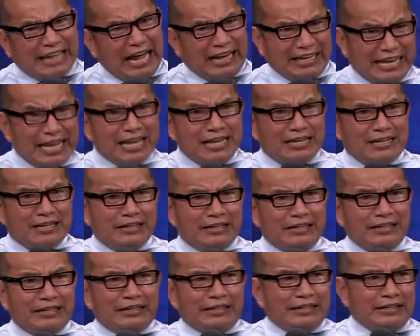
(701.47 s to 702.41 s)

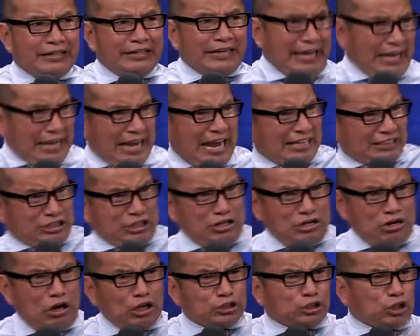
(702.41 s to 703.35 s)
ahí. Él es
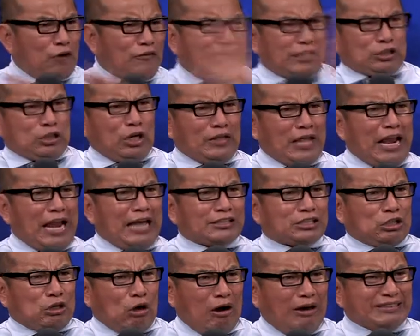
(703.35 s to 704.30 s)
Dios sobre todas las
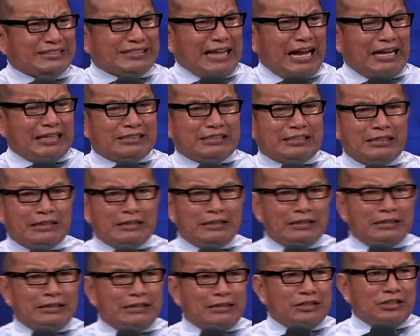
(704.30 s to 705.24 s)
cosas.
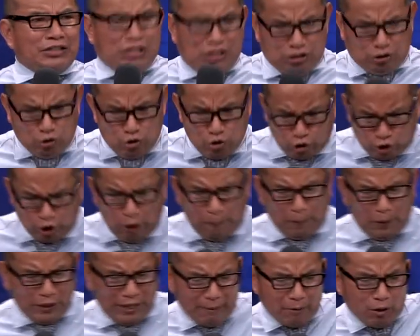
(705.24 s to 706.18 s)
Incluso
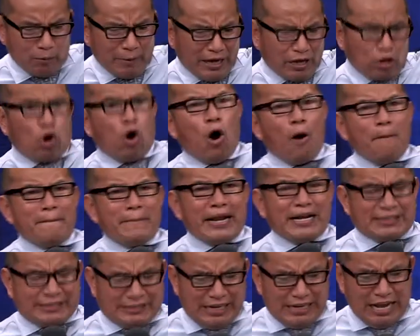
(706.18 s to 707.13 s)
podemos ver
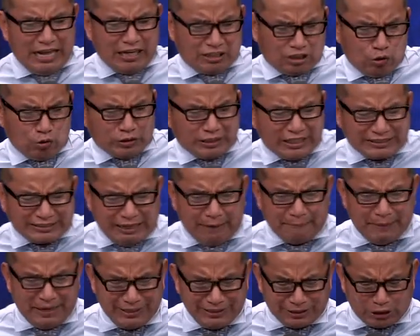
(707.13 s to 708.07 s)
hombres en el Antiguo
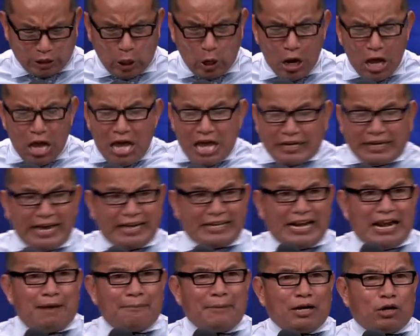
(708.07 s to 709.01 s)
Testamento que
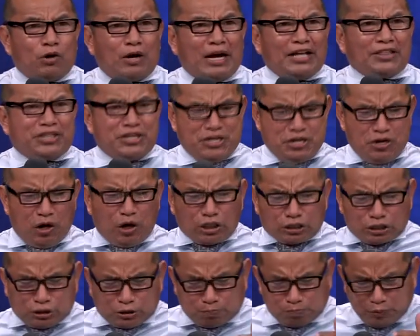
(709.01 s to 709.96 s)
clamaron a
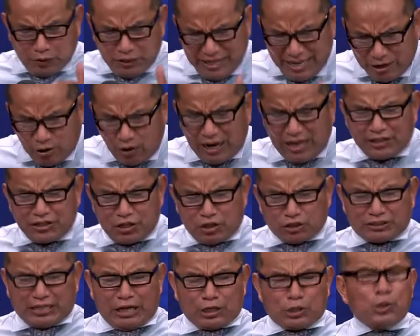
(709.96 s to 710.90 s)
Dios, pidieron a
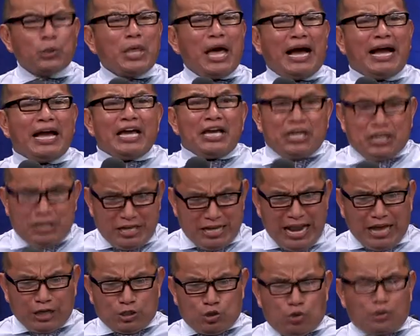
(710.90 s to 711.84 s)
Dios ayuda y
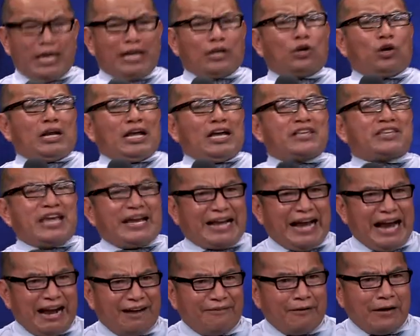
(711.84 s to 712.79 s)
la ayuda no les
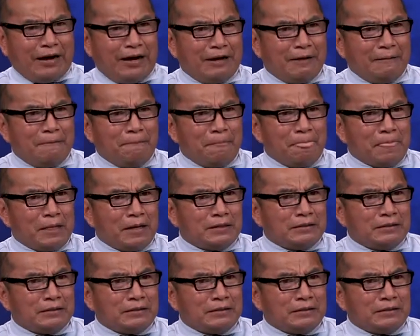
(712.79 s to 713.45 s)
llegaba.